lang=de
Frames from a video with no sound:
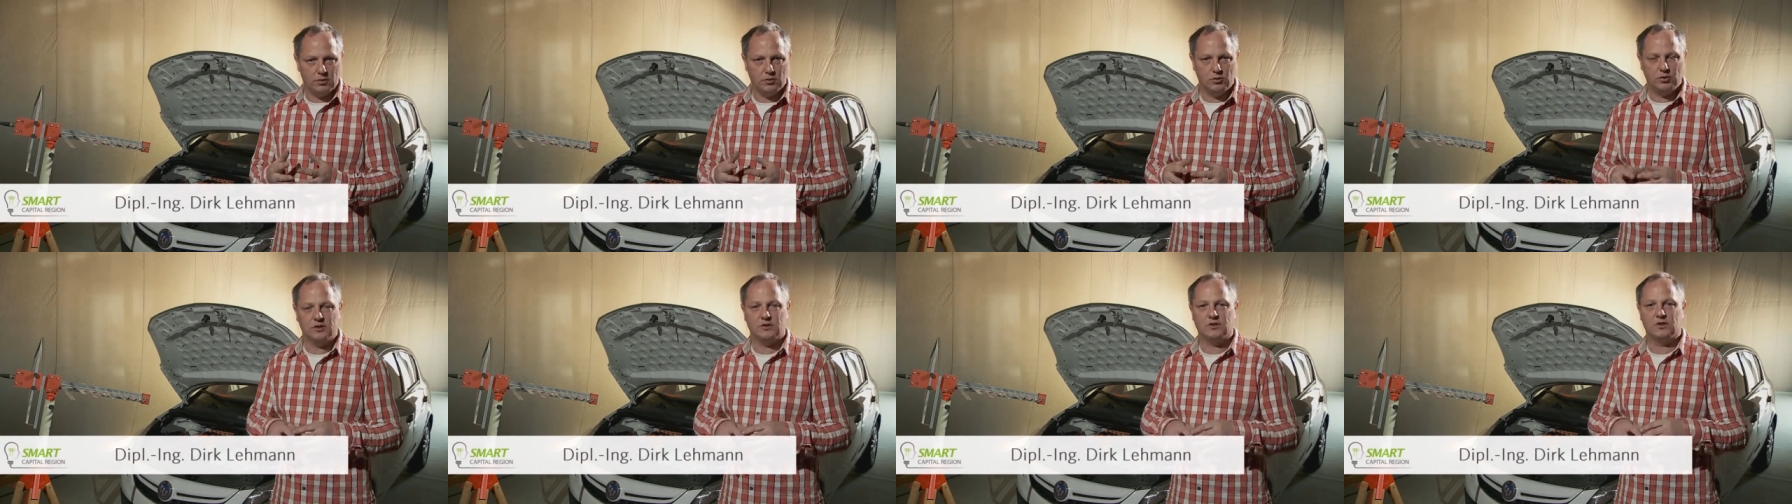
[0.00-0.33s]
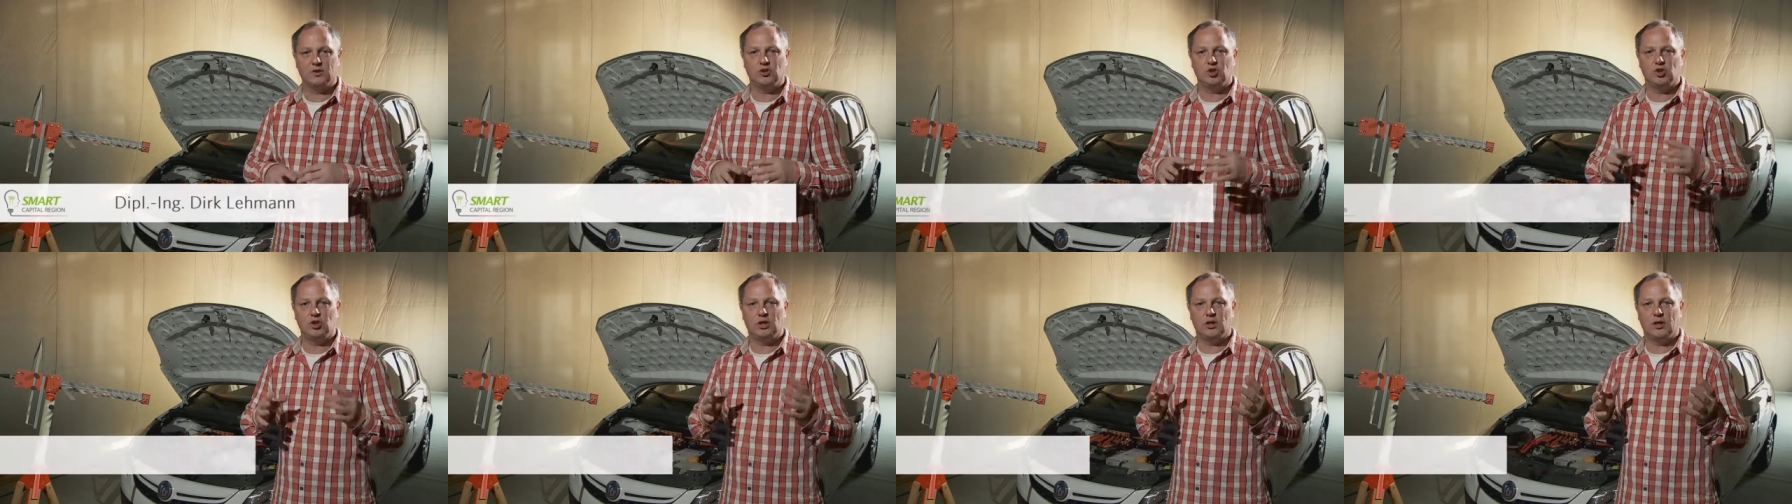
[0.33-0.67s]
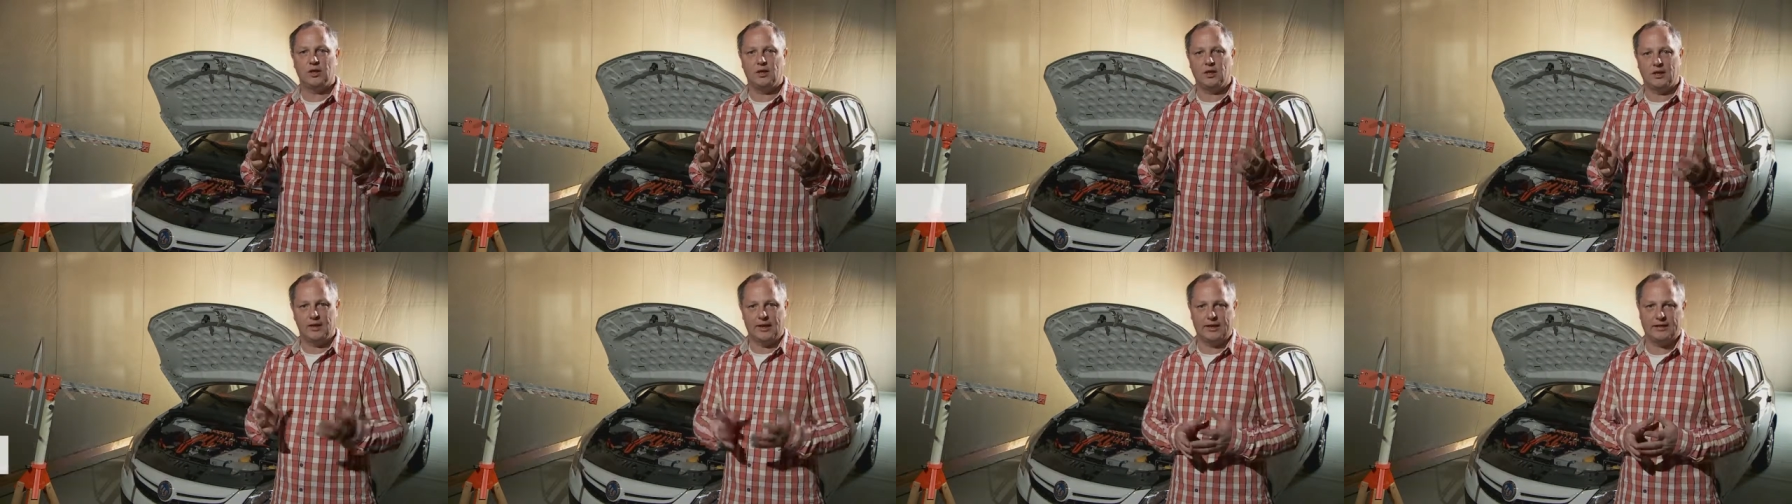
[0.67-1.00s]
und es entsteht
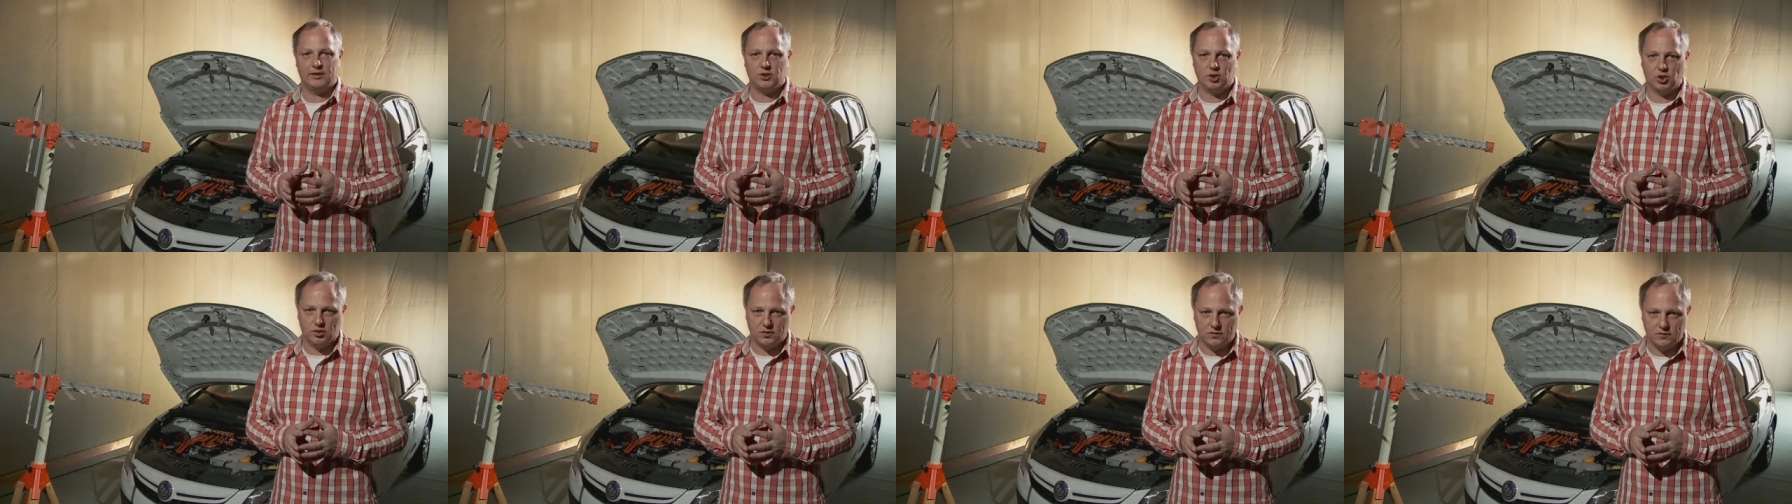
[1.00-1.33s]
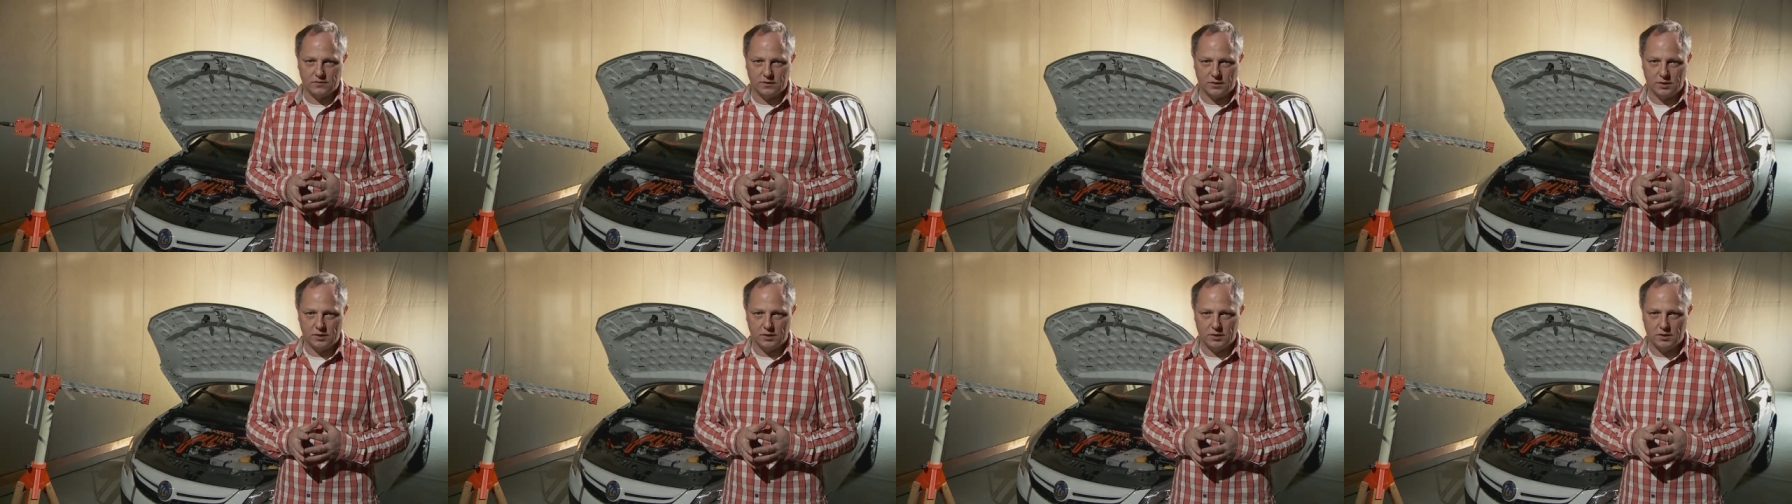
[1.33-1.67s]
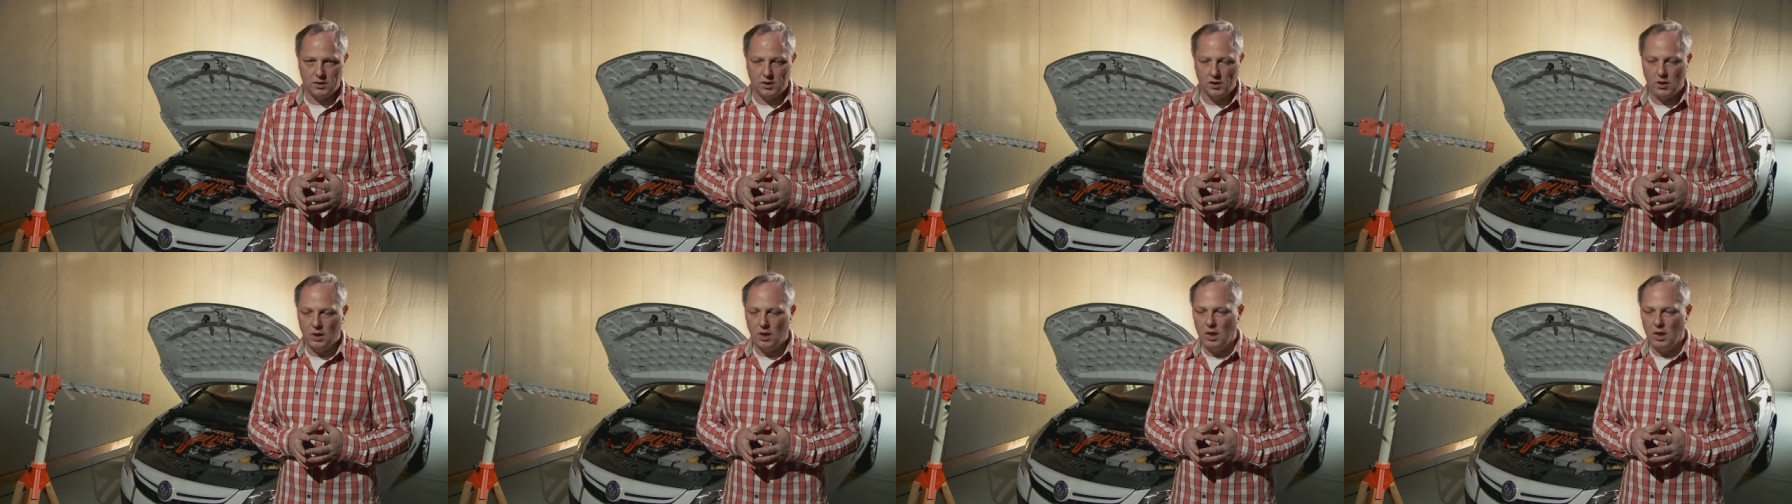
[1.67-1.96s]
ein elektrisches Feld.